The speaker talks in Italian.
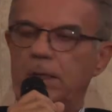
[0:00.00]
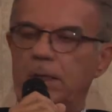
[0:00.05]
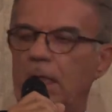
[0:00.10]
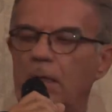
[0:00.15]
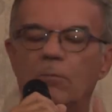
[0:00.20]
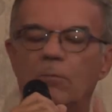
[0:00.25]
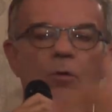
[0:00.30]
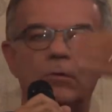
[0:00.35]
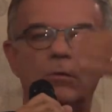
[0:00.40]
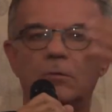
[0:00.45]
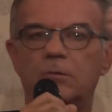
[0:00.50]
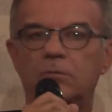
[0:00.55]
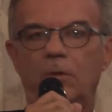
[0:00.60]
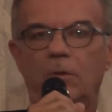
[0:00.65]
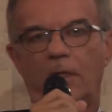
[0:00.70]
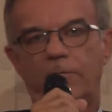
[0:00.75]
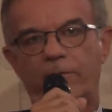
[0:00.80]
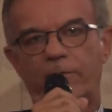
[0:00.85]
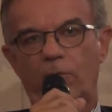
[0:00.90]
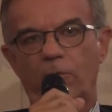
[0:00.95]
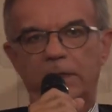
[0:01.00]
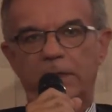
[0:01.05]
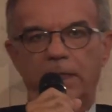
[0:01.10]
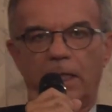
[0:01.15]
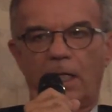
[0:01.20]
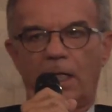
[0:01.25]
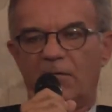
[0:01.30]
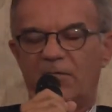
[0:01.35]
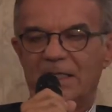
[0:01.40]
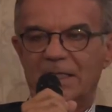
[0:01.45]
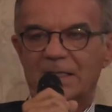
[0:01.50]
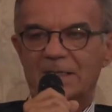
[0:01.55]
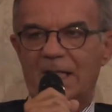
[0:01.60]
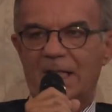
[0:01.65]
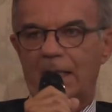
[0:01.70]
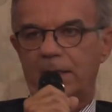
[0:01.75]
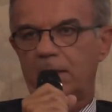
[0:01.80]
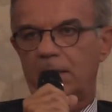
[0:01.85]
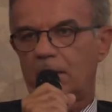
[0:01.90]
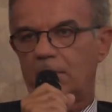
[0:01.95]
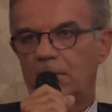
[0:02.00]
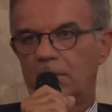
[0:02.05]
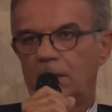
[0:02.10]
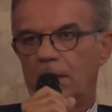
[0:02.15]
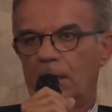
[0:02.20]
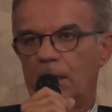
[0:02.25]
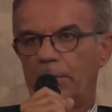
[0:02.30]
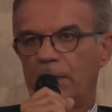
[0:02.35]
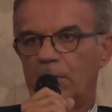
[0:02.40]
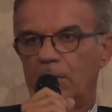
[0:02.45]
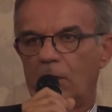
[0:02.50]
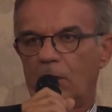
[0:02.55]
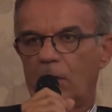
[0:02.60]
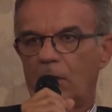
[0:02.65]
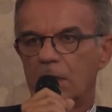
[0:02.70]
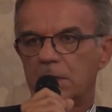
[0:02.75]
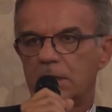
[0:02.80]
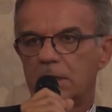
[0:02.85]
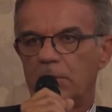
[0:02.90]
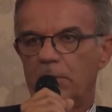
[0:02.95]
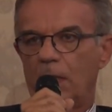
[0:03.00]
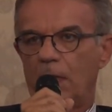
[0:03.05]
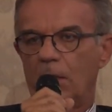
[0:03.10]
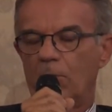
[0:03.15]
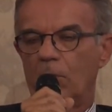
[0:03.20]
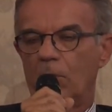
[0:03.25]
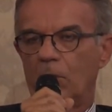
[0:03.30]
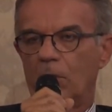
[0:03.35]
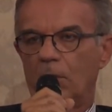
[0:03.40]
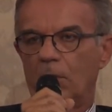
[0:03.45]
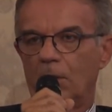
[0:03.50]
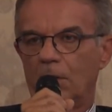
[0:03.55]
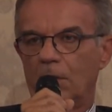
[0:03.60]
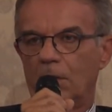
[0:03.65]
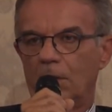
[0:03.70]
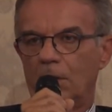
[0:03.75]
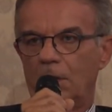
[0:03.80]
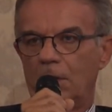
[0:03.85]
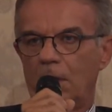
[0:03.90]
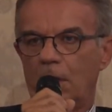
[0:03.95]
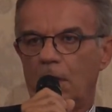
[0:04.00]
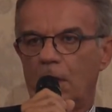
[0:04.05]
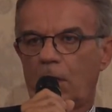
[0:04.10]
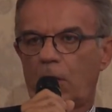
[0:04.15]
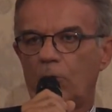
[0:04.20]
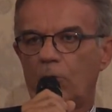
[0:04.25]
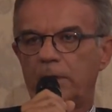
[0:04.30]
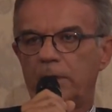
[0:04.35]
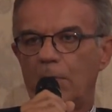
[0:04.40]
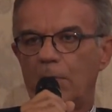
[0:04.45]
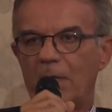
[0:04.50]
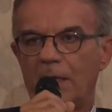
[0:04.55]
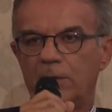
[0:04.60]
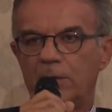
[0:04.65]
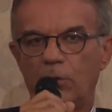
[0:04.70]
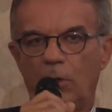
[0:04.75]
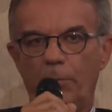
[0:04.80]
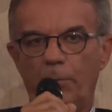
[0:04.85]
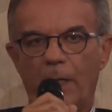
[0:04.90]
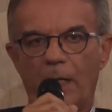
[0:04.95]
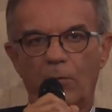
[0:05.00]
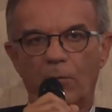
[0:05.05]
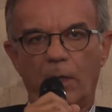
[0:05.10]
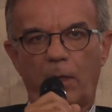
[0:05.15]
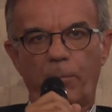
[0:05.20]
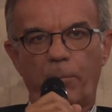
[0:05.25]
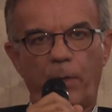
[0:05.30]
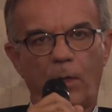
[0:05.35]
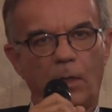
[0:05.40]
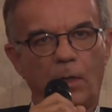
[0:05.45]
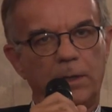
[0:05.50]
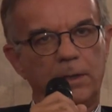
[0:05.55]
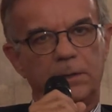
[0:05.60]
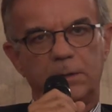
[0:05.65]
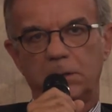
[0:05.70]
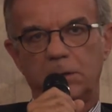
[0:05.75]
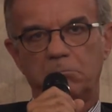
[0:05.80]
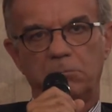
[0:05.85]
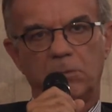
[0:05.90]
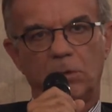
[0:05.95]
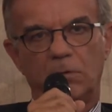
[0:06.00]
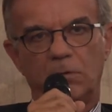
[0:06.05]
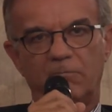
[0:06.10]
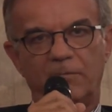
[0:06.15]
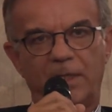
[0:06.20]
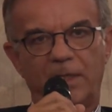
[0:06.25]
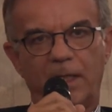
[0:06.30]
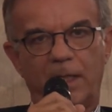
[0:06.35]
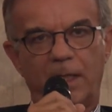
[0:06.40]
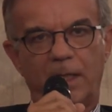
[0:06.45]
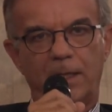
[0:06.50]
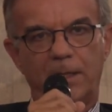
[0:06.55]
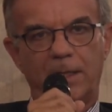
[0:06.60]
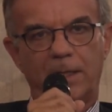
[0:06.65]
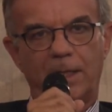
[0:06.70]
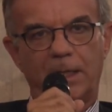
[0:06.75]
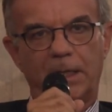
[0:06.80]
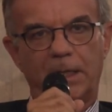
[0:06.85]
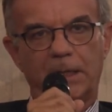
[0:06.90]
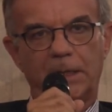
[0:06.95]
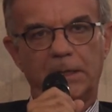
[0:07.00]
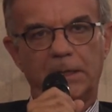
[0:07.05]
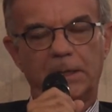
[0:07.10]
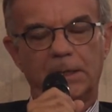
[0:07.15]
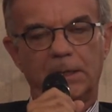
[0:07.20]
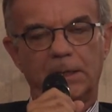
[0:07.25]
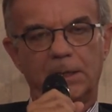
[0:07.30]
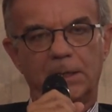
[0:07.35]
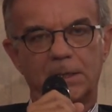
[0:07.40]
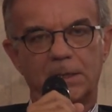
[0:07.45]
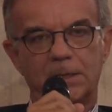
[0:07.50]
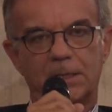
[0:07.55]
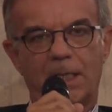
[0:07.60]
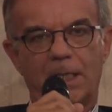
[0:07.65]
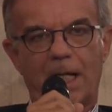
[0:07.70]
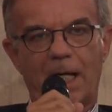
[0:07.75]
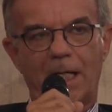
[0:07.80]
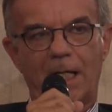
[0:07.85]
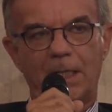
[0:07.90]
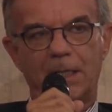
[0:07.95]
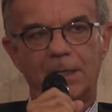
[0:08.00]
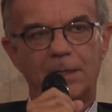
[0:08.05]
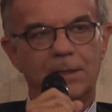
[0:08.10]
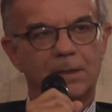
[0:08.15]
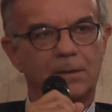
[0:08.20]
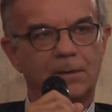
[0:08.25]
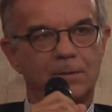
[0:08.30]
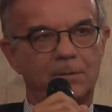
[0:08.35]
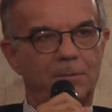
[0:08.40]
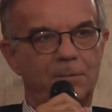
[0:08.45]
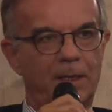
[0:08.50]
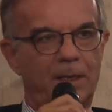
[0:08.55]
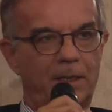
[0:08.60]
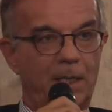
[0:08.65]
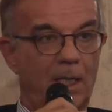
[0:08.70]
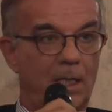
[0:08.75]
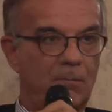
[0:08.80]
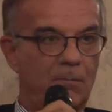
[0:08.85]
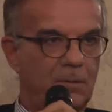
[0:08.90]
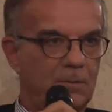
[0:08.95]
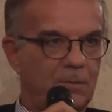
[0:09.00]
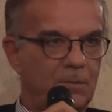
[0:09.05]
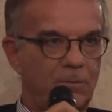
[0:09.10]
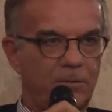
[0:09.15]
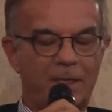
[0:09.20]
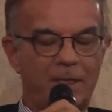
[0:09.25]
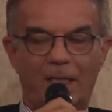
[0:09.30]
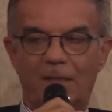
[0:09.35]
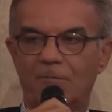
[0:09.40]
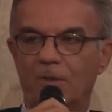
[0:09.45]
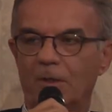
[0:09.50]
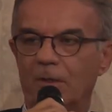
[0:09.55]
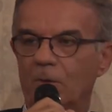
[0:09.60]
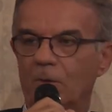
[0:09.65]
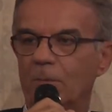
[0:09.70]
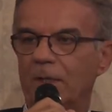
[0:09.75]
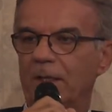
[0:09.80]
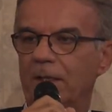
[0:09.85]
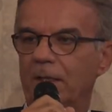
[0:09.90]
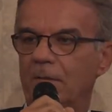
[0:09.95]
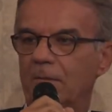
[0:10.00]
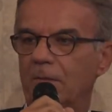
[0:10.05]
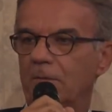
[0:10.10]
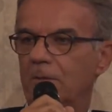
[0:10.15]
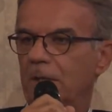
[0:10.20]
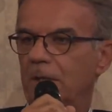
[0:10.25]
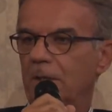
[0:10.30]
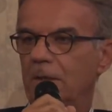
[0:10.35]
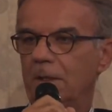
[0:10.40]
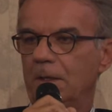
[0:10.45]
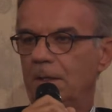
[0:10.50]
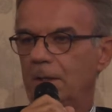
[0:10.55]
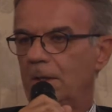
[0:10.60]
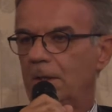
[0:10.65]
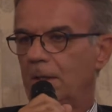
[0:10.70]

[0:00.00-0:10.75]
siamo sulla frontiera avanzata, quindi la prima cosa abbiamo rottamato il PowerPoint, non vedrete slide, come le chiamano, tavole come le chiamo io,